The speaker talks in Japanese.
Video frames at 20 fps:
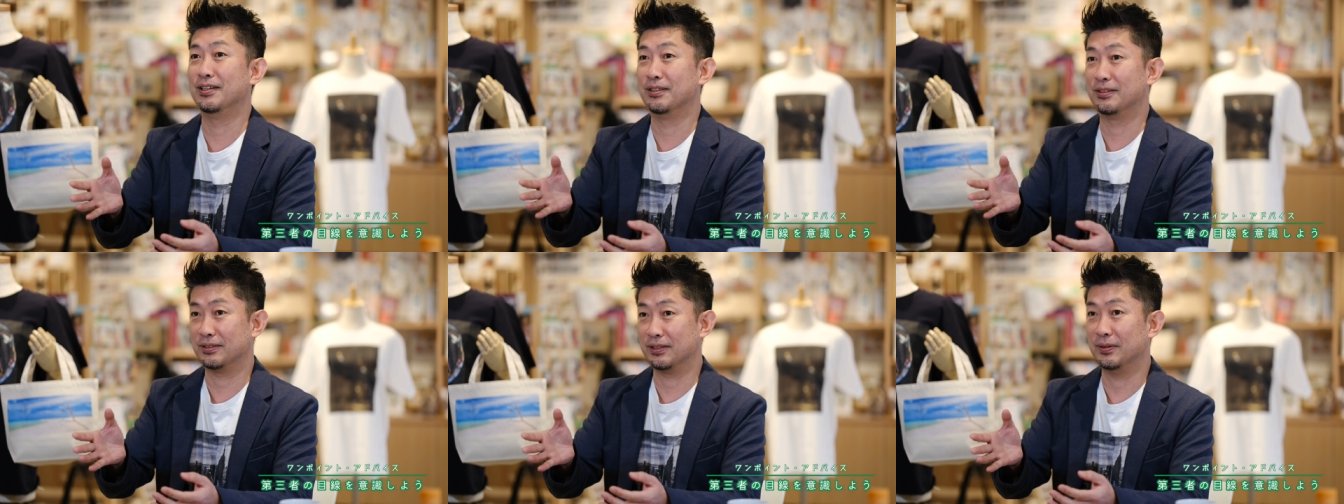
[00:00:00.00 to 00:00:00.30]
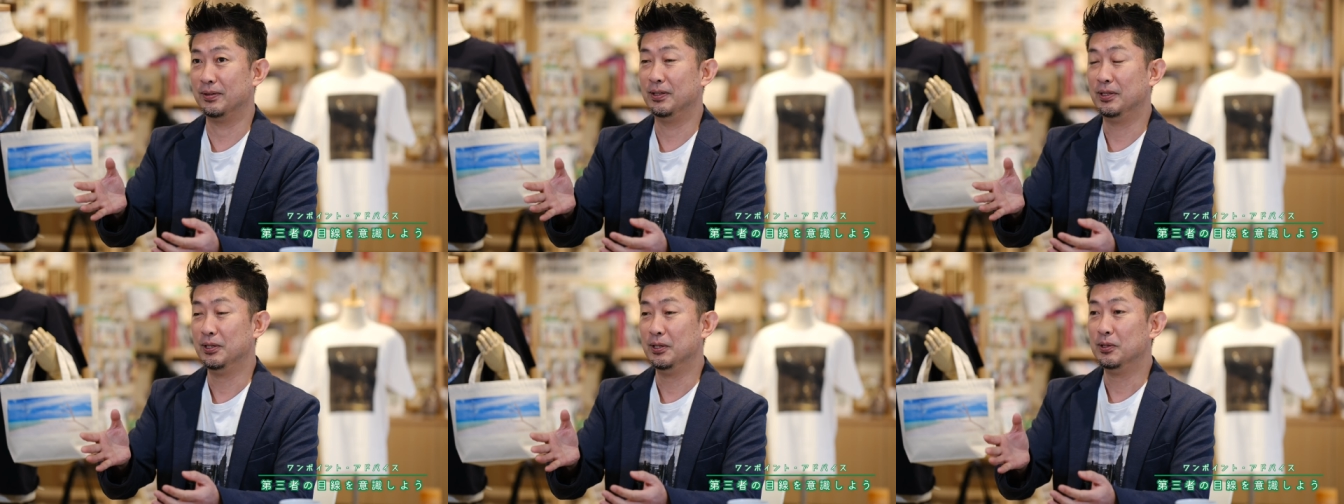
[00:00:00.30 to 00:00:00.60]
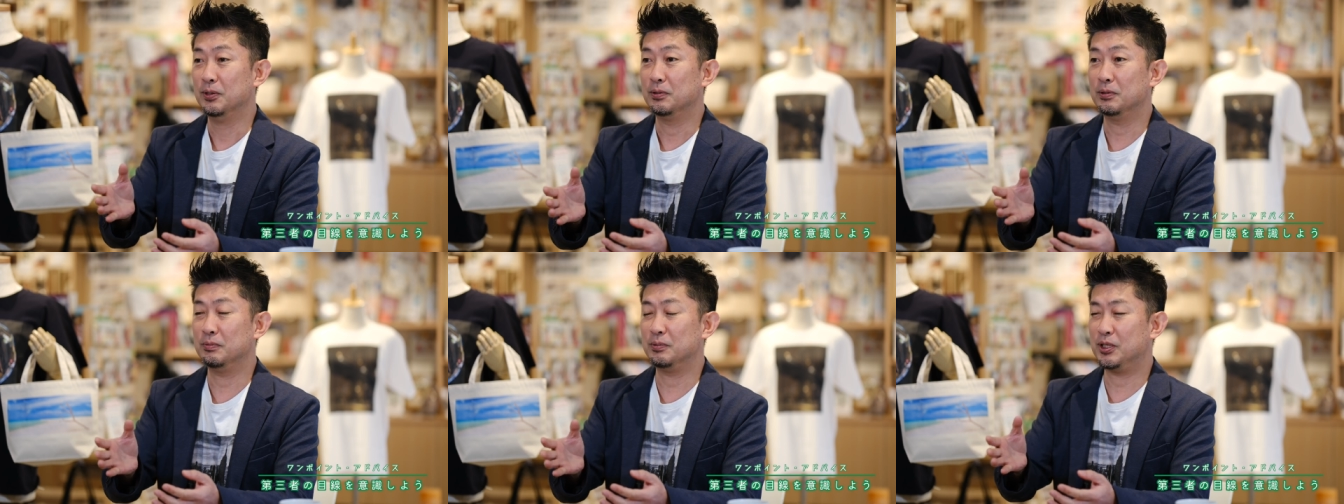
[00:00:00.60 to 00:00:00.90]
いですか
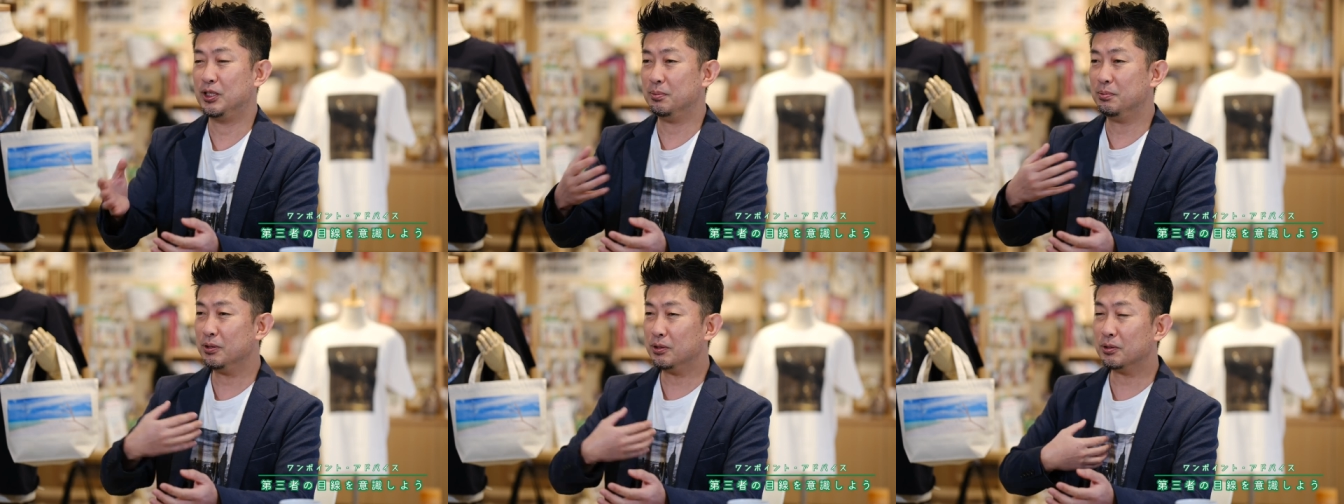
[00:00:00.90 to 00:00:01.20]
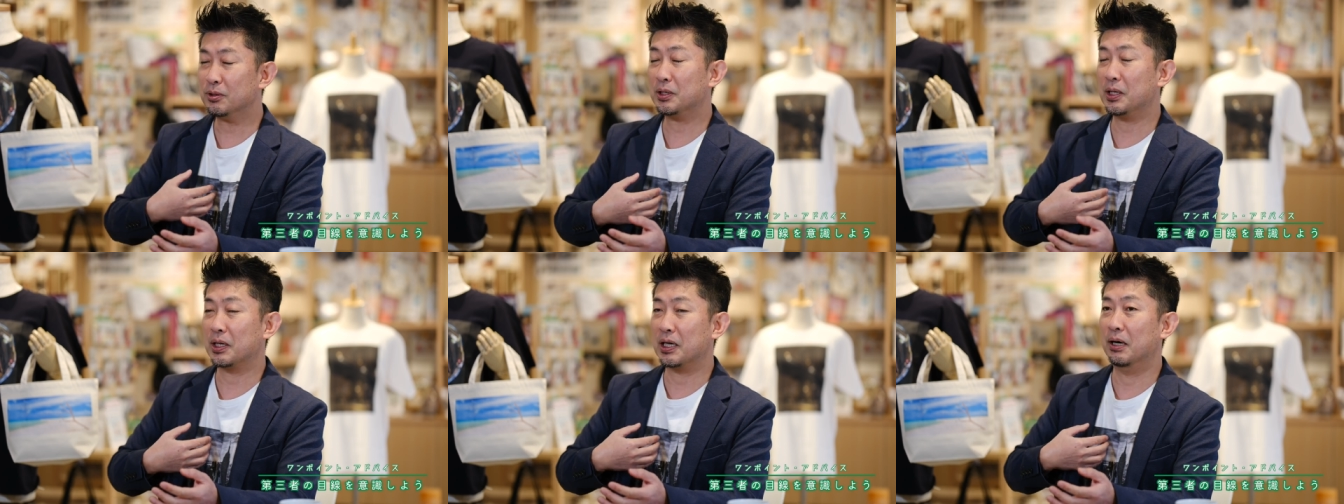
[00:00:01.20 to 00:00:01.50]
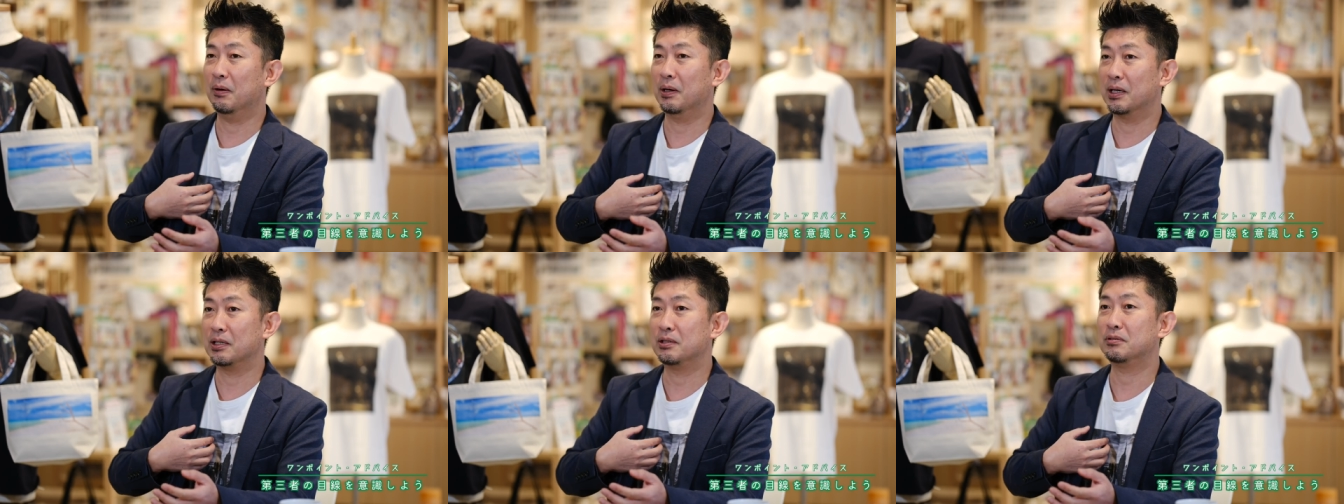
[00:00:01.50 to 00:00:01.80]
自分にとっては
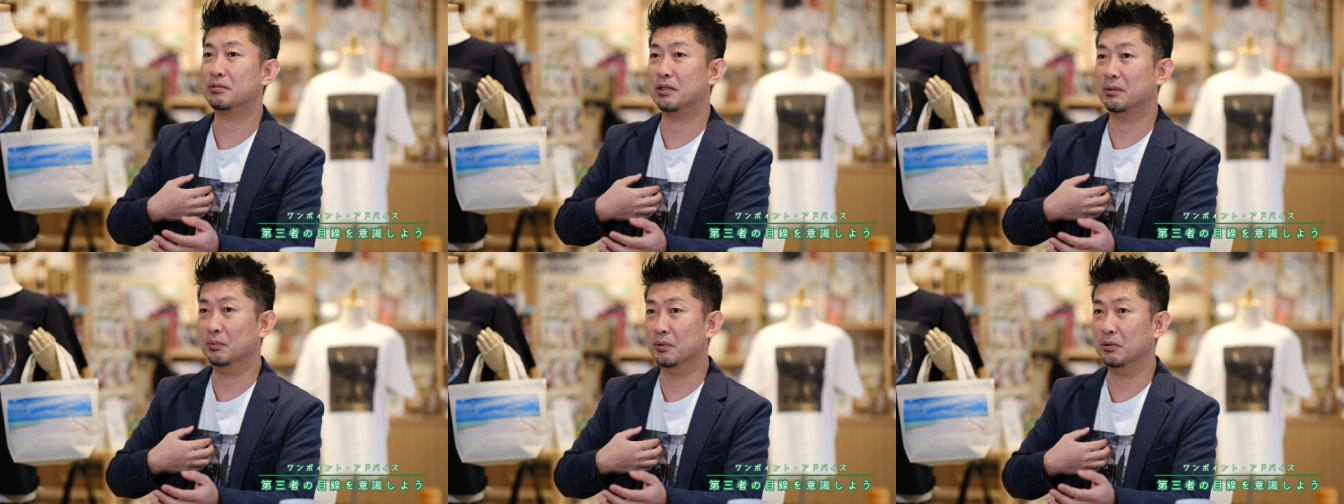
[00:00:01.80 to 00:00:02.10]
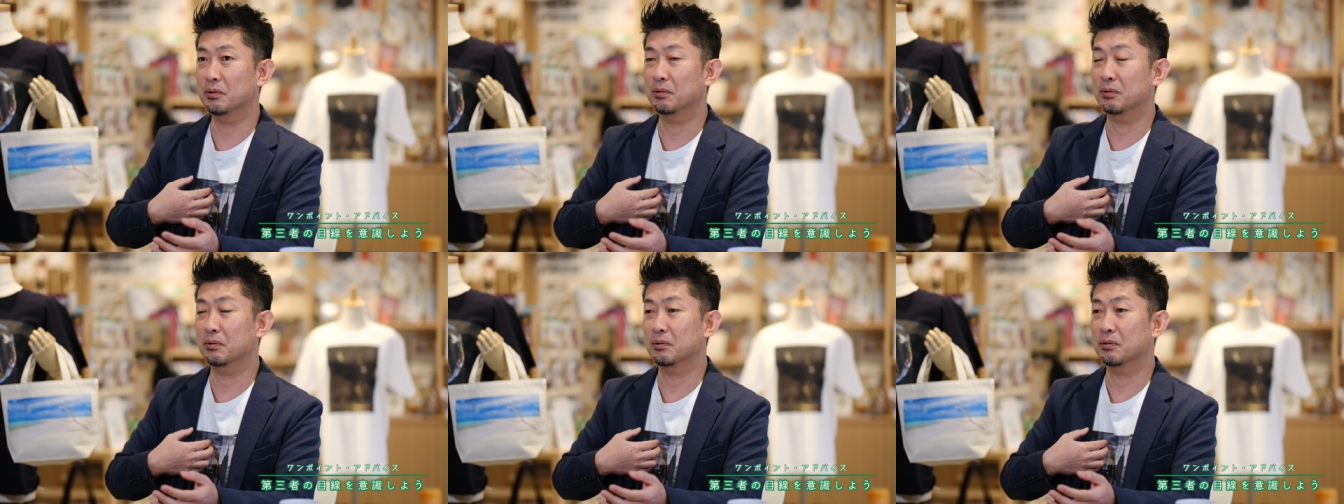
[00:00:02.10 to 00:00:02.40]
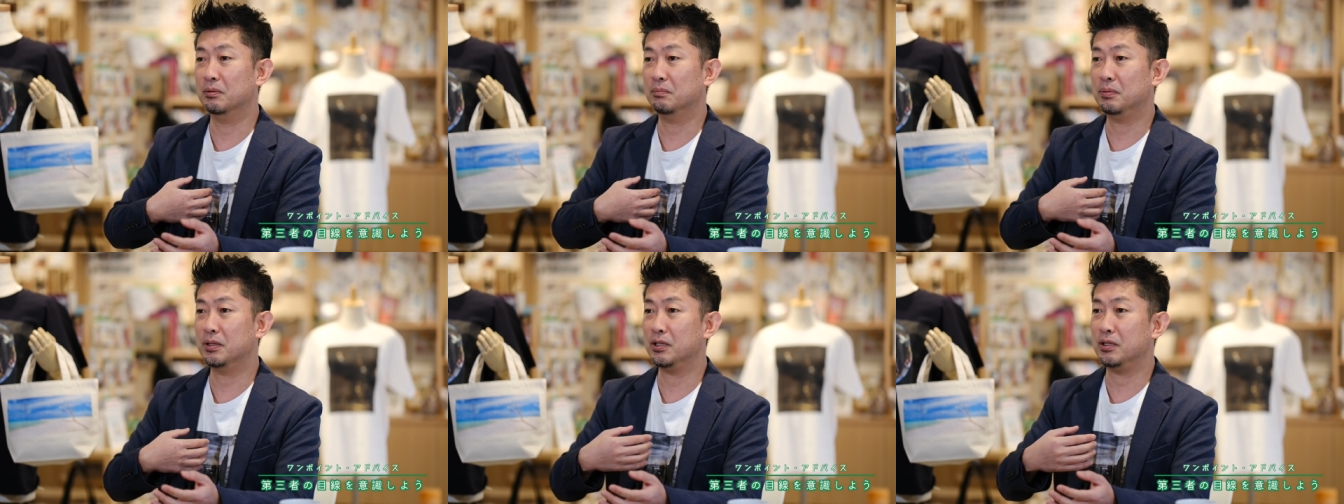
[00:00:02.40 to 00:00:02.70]
可愛くてもやっ
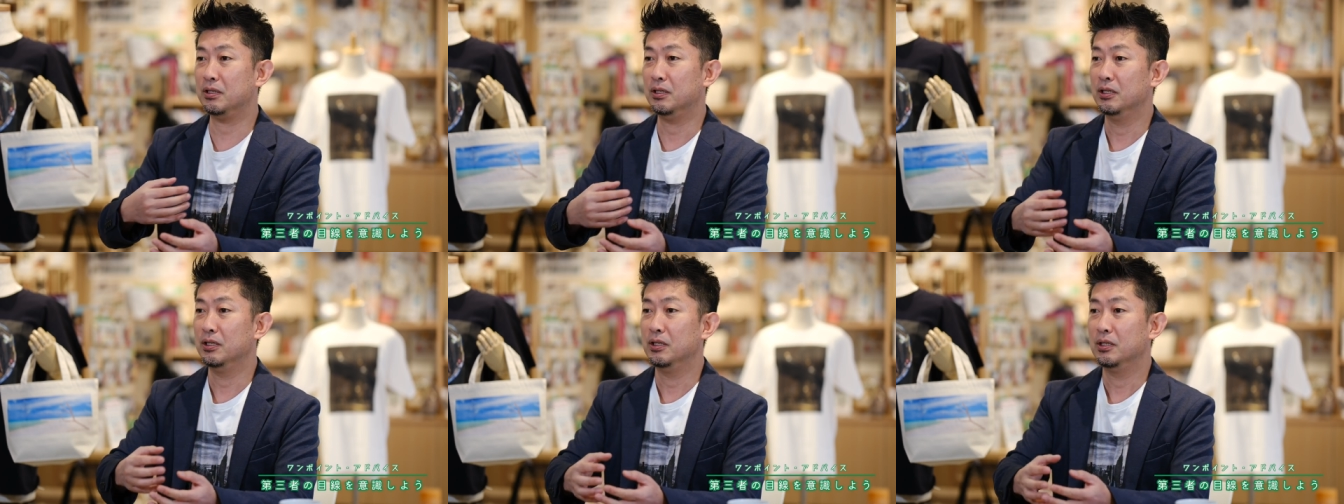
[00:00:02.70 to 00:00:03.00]
ぱり